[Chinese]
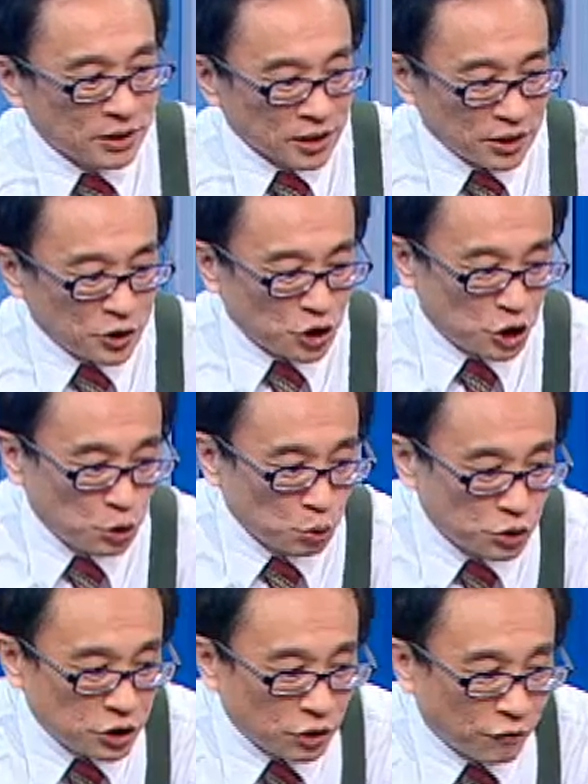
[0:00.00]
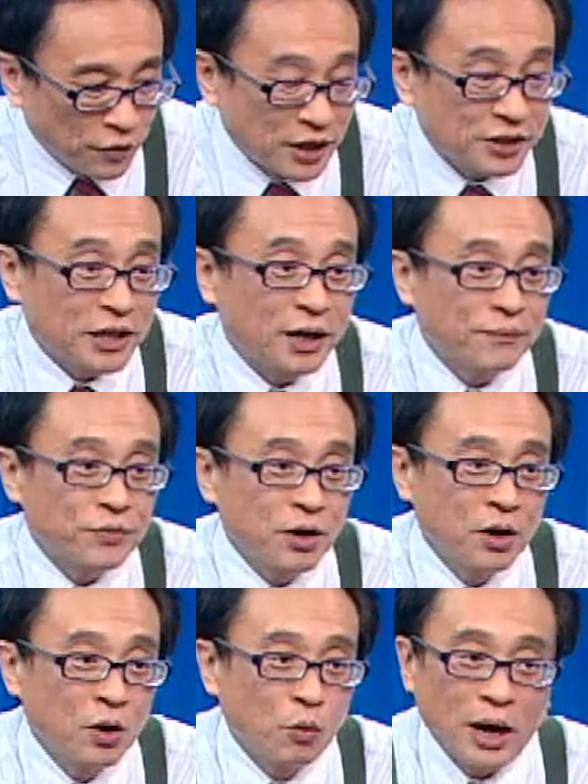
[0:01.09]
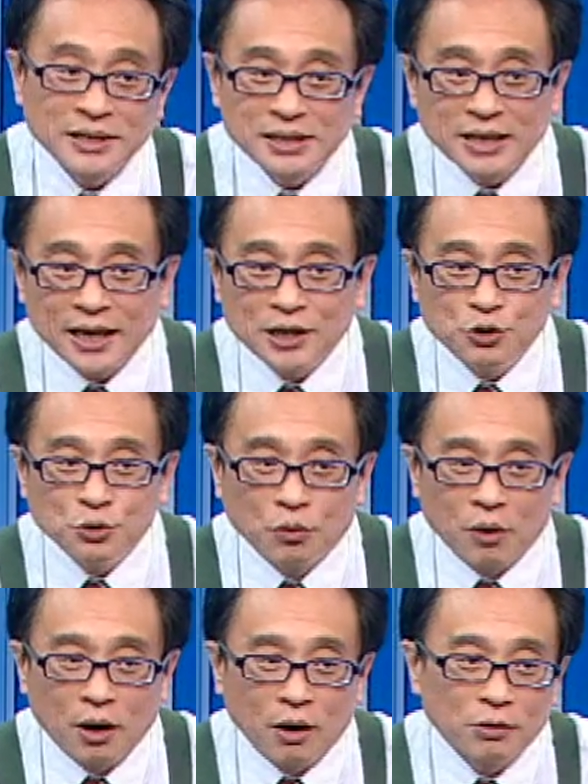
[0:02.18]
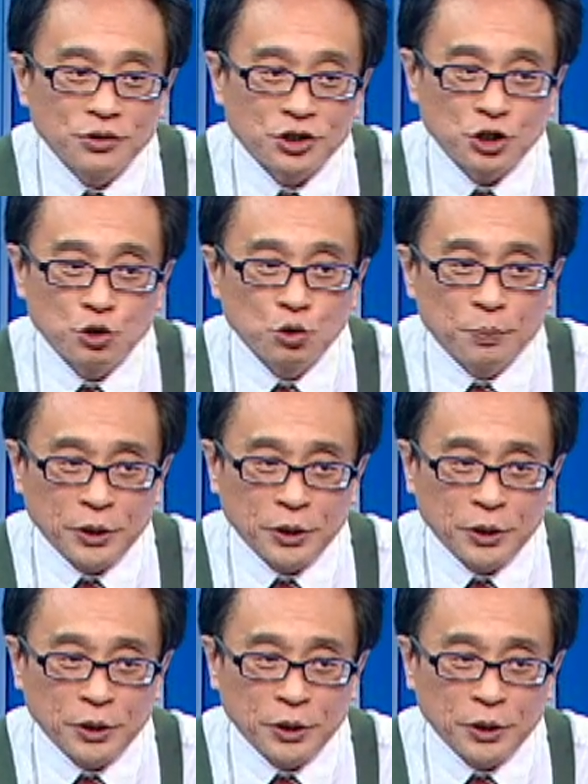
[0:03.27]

这个指数只有方向，嗯，我还是那一句话哦，指数